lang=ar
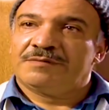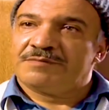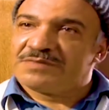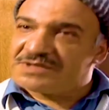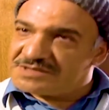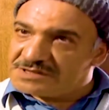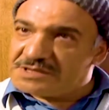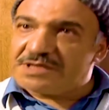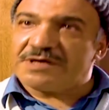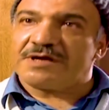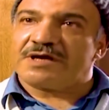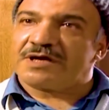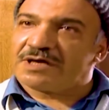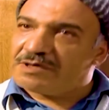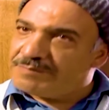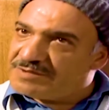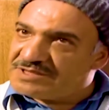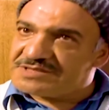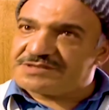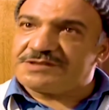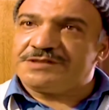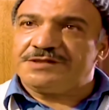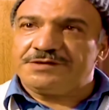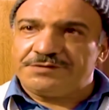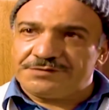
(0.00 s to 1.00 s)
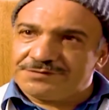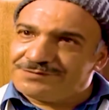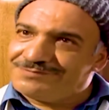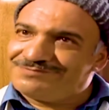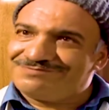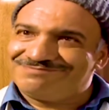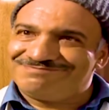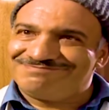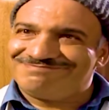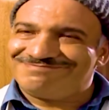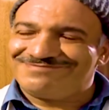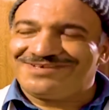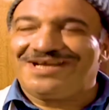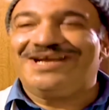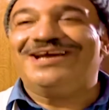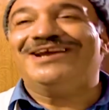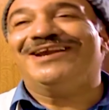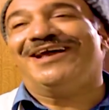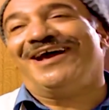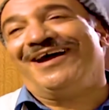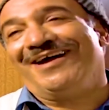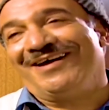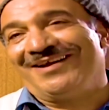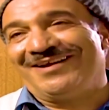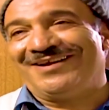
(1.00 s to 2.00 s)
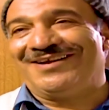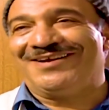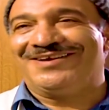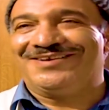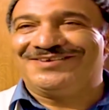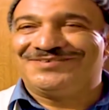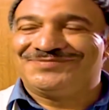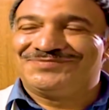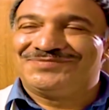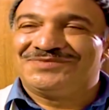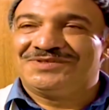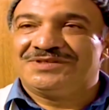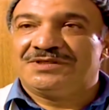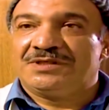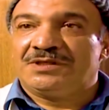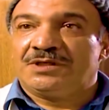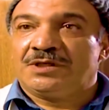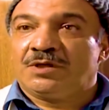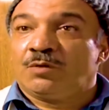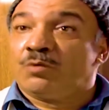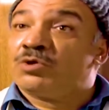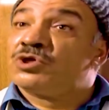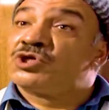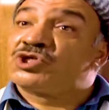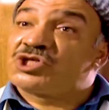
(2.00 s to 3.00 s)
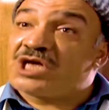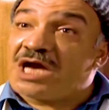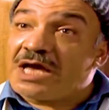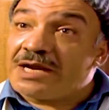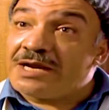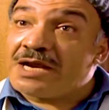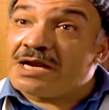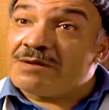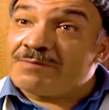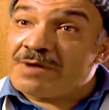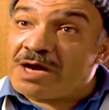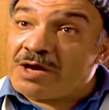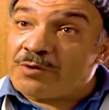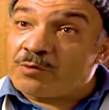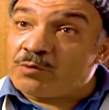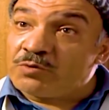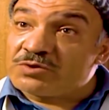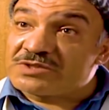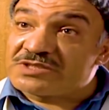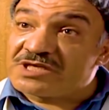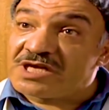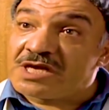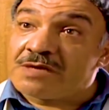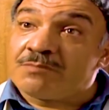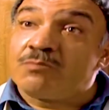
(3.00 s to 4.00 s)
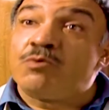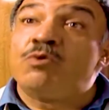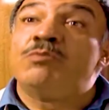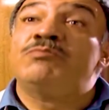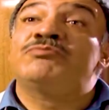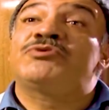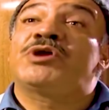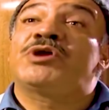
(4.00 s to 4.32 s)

بصير اخي بصير عيل عقل وان شاء الله المحروسه مو